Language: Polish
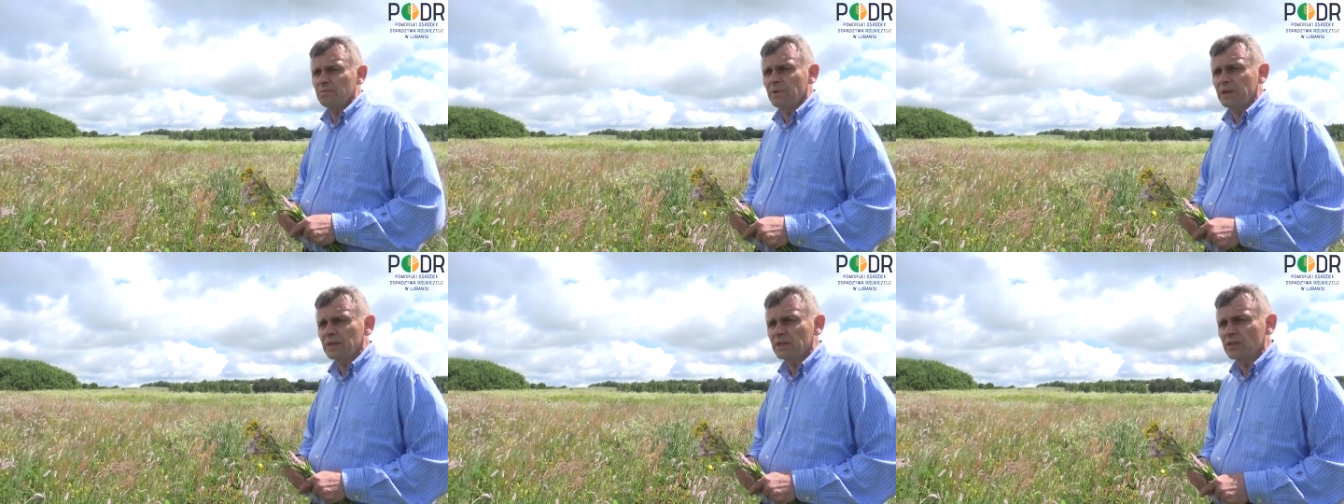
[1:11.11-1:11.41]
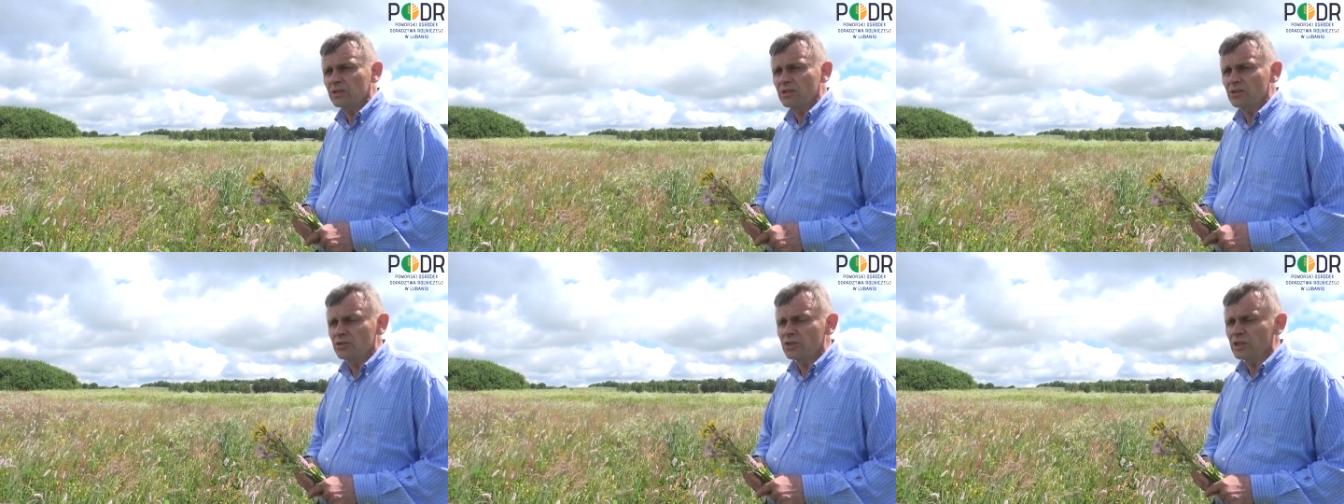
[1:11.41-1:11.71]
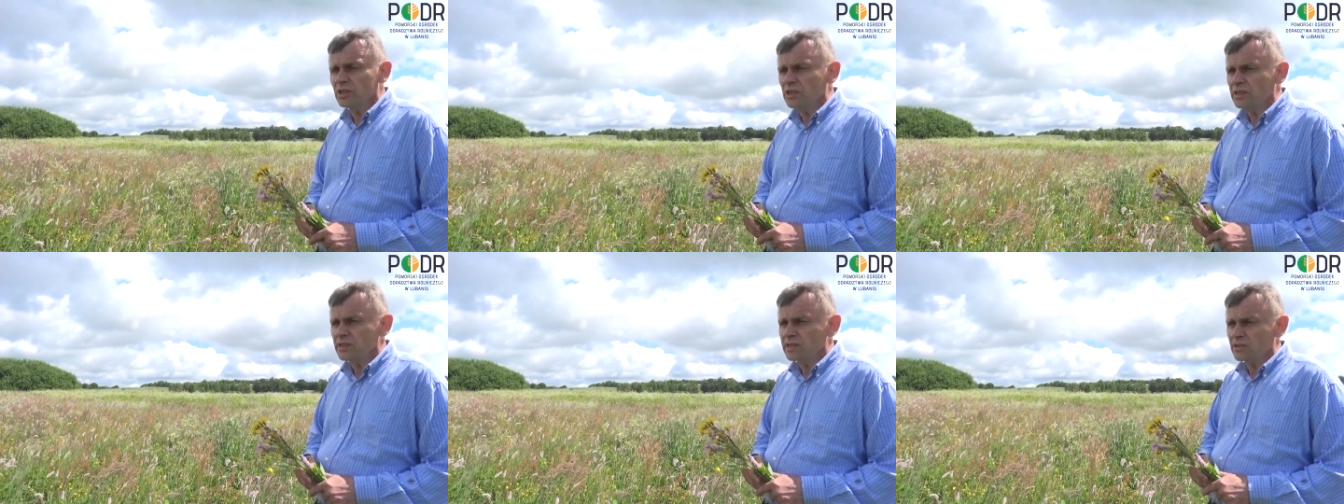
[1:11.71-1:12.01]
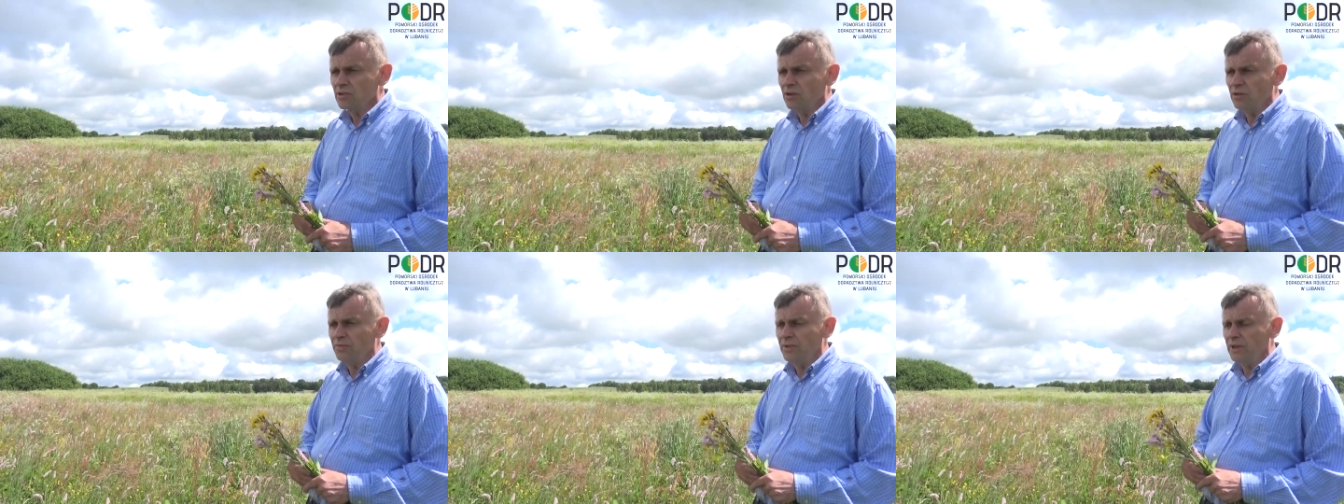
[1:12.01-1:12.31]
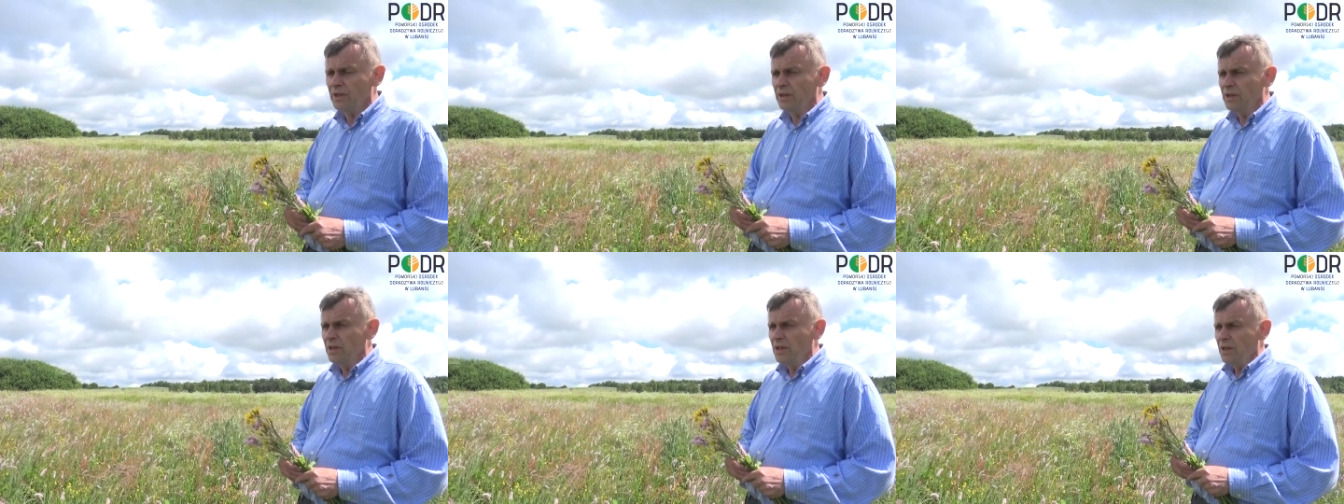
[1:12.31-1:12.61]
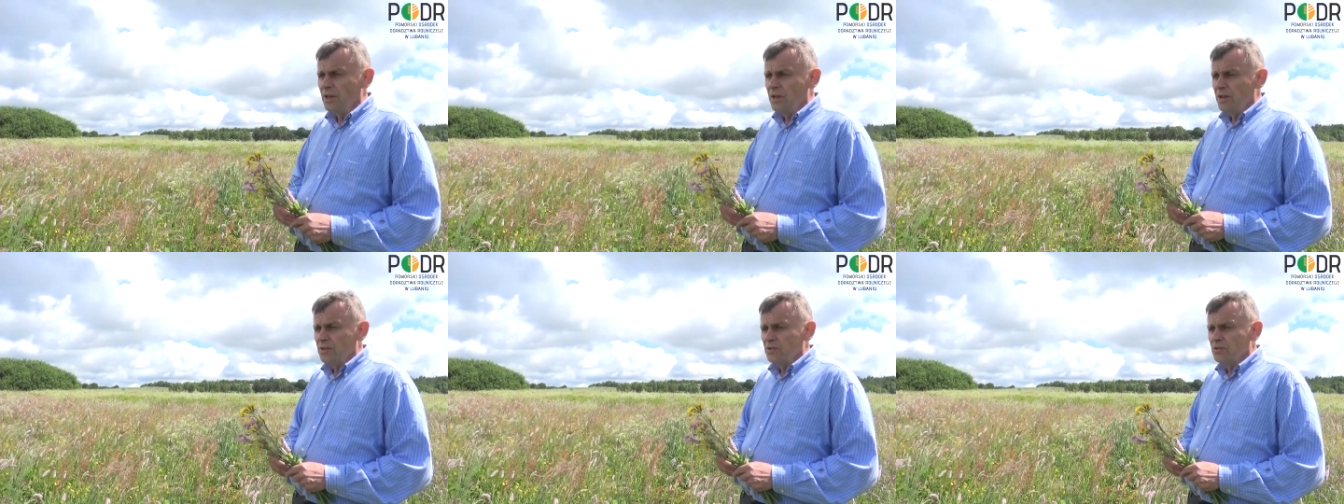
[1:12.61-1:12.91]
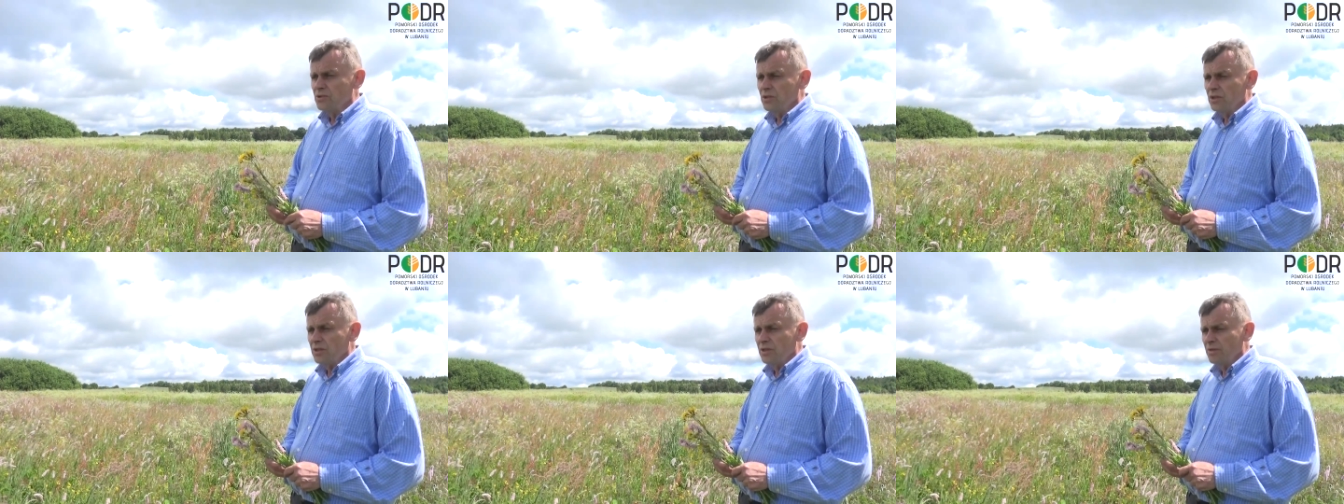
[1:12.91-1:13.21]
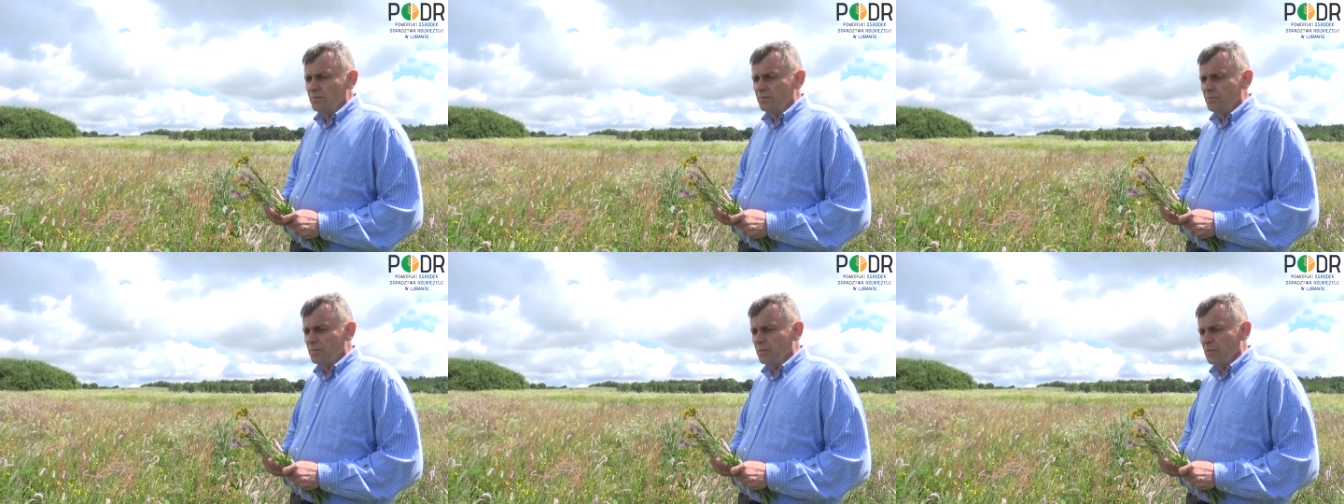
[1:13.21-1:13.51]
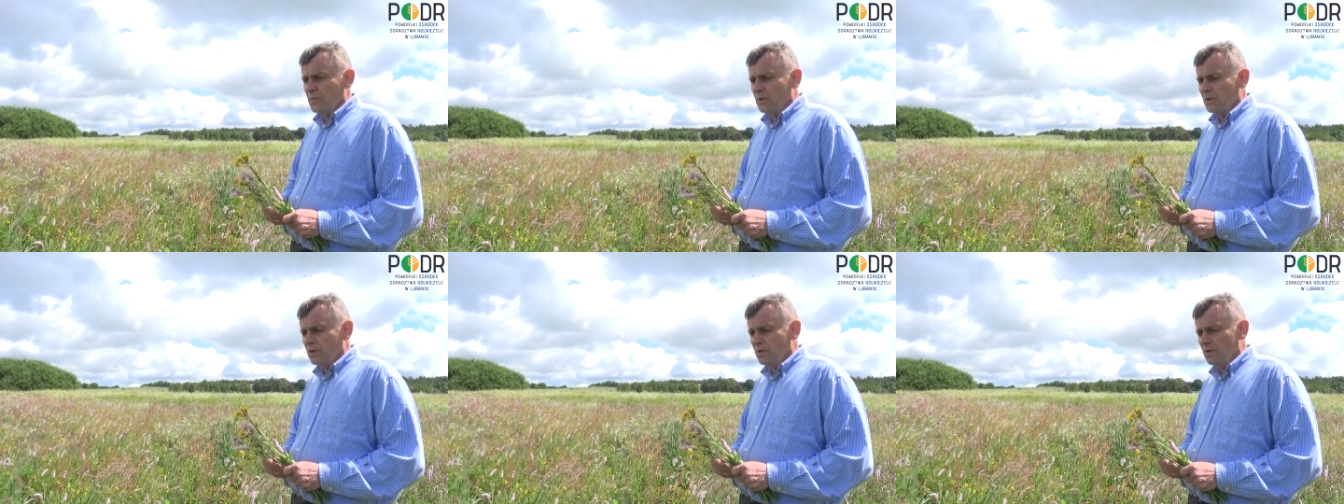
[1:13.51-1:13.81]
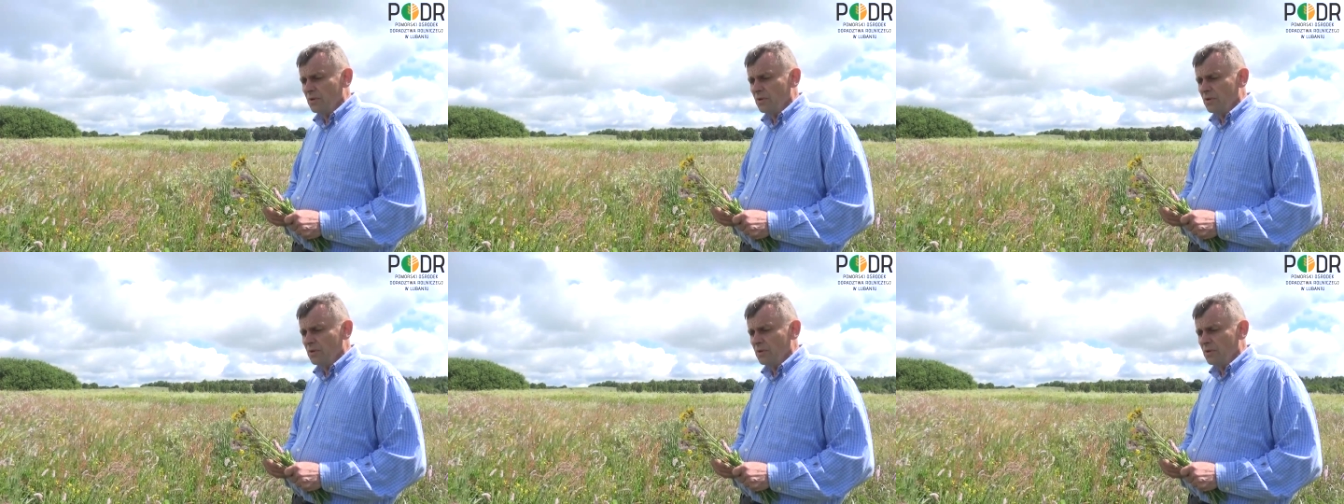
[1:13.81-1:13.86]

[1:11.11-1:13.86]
pakiety siedliskowe, czyli mm,